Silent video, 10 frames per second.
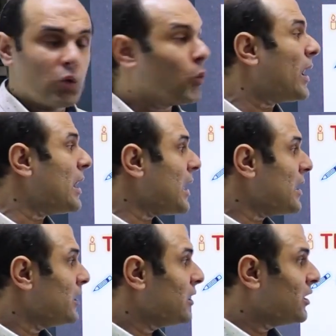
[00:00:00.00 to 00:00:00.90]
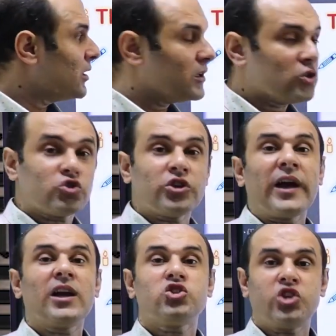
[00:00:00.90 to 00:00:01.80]
ولا
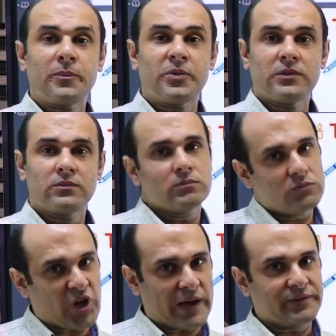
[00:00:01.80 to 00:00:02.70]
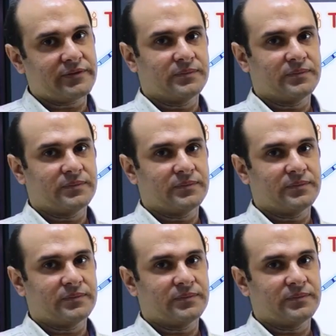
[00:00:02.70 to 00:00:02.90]
تراينجل شيب مش عارف